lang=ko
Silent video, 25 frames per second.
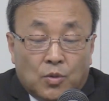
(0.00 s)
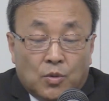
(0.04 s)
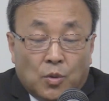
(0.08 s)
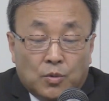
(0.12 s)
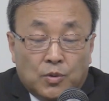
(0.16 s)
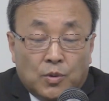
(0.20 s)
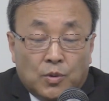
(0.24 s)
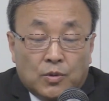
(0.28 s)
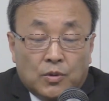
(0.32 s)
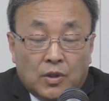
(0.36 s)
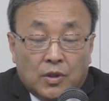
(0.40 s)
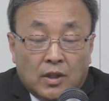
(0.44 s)

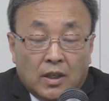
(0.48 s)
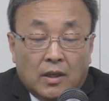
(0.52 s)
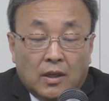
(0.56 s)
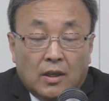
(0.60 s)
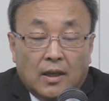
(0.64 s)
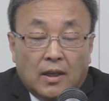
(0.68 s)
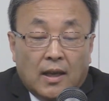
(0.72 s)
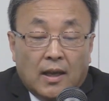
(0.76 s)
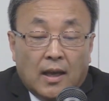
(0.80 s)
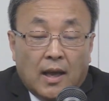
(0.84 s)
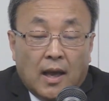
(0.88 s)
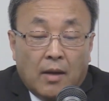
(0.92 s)

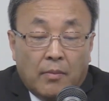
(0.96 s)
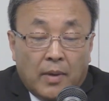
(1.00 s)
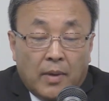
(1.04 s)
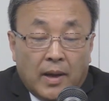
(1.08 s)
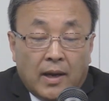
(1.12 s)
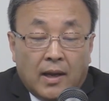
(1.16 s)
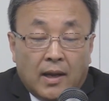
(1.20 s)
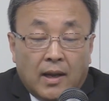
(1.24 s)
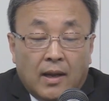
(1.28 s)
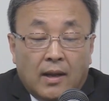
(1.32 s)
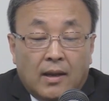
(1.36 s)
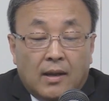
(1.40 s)
종족들이
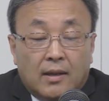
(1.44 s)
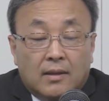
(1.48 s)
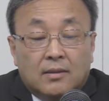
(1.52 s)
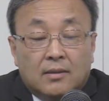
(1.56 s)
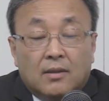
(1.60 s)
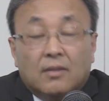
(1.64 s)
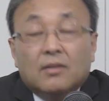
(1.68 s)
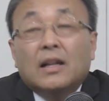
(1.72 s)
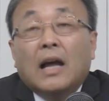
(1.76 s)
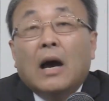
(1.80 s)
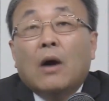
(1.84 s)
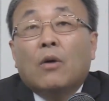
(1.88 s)

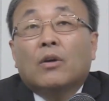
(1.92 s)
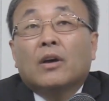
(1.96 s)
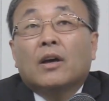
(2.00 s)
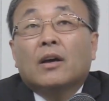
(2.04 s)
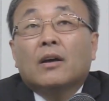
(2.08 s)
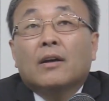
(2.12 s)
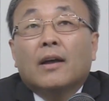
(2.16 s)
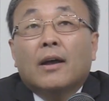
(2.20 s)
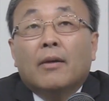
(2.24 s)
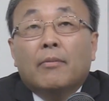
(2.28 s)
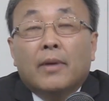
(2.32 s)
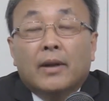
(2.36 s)
에벨에서 나온
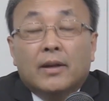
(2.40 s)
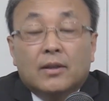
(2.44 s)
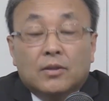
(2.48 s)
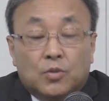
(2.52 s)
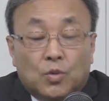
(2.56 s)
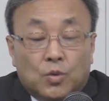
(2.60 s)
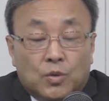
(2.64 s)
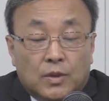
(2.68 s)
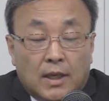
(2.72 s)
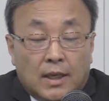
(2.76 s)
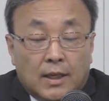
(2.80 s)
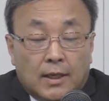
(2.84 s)
거예요. 에벨이
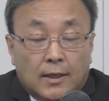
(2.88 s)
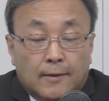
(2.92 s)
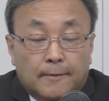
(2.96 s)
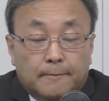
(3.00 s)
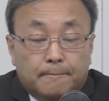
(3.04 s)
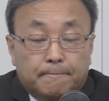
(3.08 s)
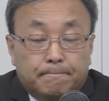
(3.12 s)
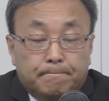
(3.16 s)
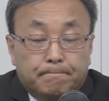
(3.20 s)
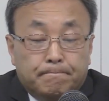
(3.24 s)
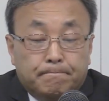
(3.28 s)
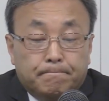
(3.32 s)
조상이에요.
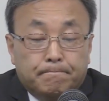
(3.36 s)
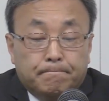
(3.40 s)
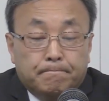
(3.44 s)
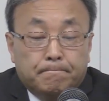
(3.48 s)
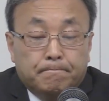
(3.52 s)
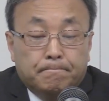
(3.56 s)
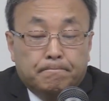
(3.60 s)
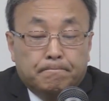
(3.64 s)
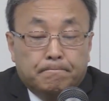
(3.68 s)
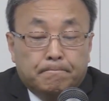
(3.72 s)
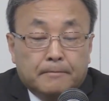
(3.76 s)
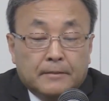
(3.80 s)

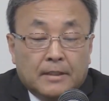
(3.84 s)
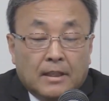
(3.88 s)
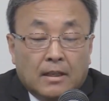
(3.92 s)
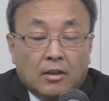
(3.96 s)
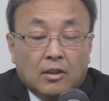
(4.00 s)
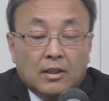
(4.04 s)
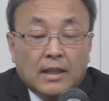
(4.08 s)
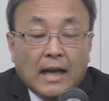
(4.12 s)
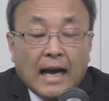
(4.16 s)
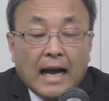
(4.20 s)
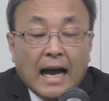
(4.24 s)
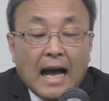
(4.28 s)

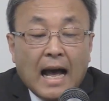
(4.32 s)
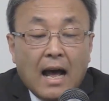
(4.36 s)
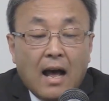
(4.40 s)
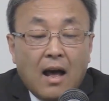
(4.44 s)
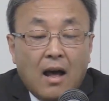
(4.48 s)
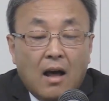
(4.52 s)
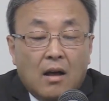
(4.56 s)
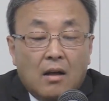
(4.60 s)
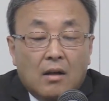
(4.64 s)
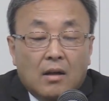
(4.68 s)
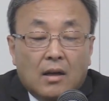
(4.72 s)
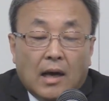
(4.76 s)

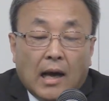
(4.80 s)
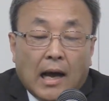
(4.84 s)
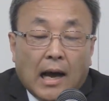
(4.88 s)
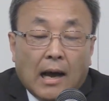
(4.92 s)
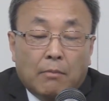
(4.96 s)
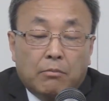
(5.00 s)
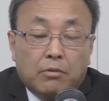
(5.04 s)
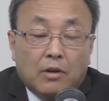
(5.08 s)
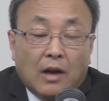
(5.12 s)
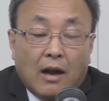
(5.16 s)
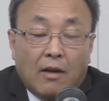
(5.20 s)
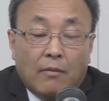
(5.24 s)
그러다가
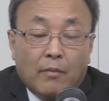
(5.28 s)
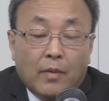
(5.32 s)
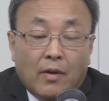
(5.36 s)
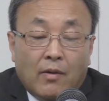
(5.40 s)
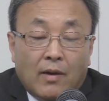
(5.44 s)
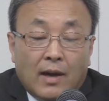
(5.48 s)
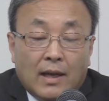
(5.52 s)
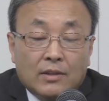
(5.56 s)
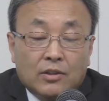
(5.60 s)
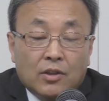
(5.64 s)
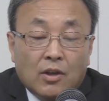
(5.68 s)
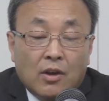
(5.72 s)
아브라함에
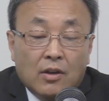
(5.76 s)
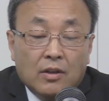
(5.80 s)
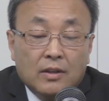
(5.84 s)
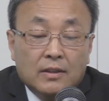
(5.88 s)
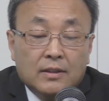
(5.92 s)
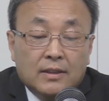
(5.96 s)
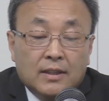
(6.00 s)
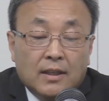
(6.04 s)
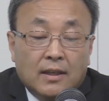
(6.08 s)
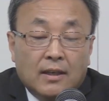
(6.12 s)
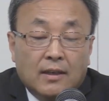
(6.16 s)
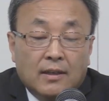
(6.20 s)
와서
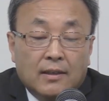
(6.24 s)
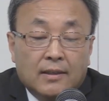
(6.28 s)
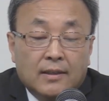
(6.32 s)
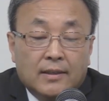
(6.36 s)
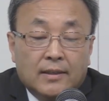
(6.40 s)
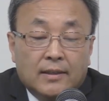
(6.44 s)
이제